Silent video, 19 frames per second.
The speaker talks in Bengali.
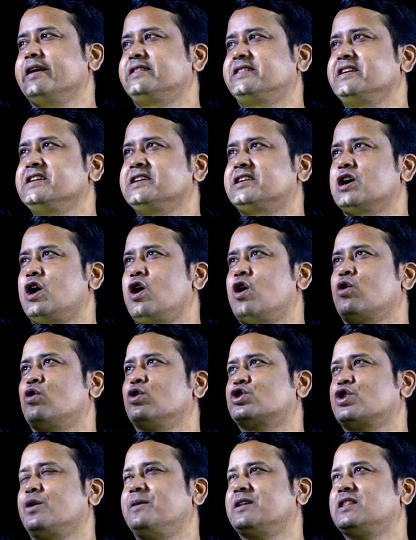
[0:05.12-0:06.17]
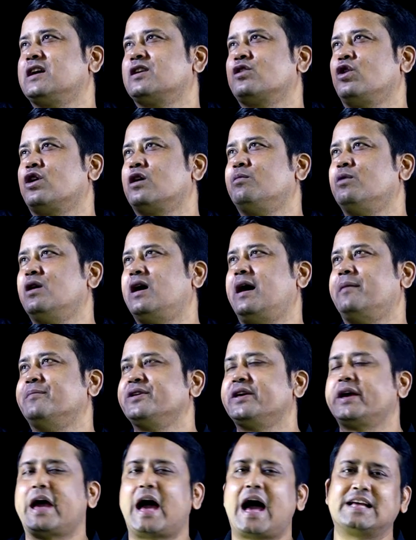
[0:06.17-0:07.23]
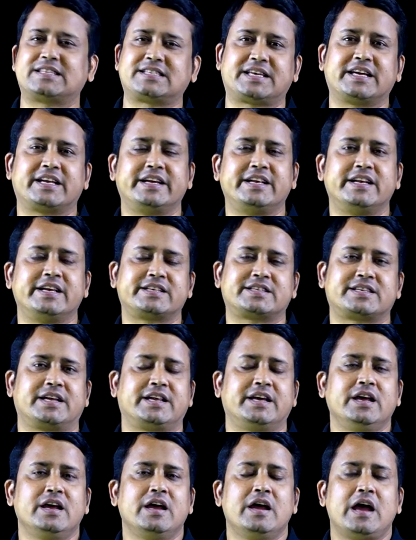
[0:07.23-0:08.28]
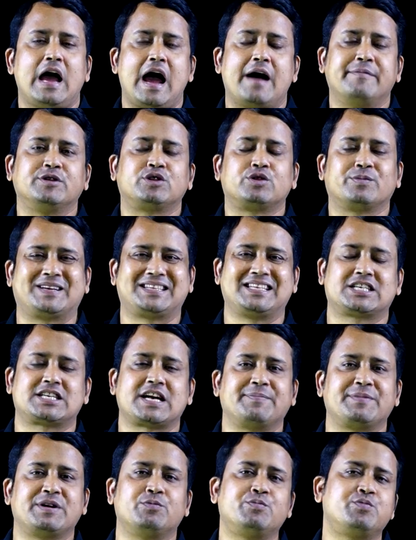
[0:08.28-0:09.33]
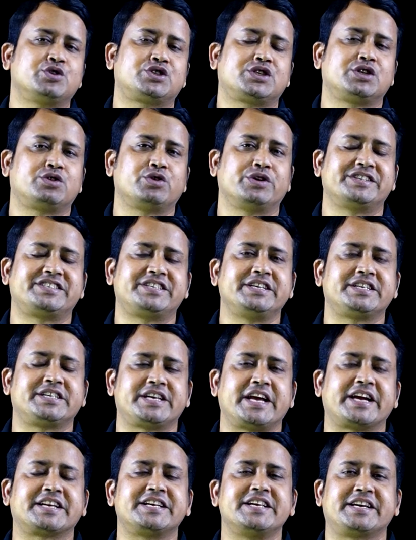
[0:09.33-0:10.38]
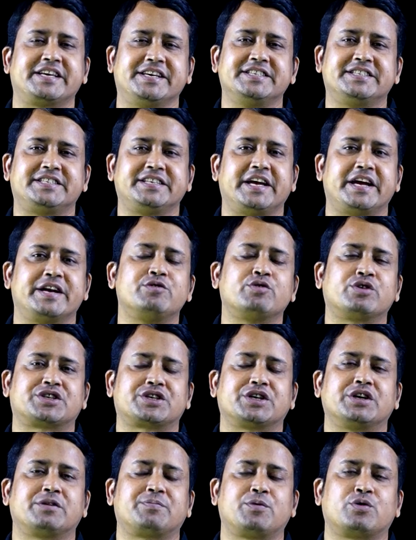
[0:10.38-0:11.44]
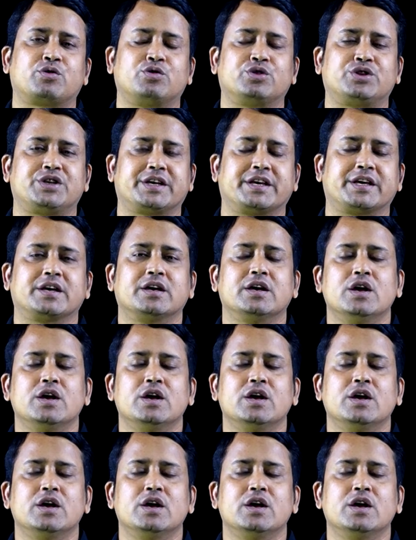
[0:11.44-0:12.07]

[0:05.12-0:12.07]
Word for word: এই তিনটা অঙ্ক সমাধান করাবো আমি আজকের এই লেকচারে আমি তোমাদের সামনে উপস্থিত হয়েছি টেকনিক ইজি এডুকেশনের পক্ষ থেকে